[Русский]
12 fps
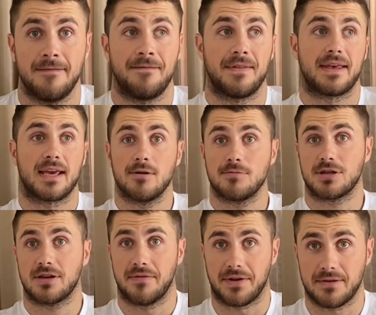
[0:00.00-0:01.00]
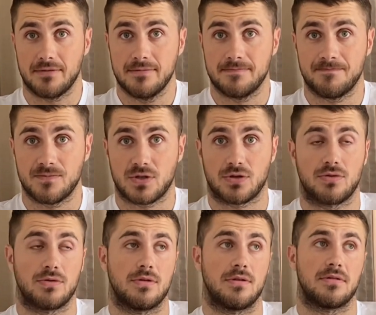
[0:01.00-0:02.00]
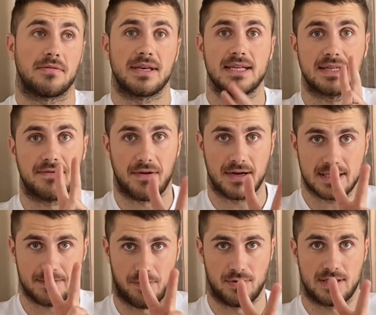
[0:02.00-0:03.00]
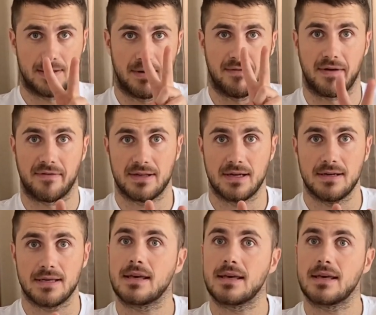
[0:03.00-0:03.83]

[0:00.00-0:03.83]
Я вам уже говорил, что есть два способа вывода,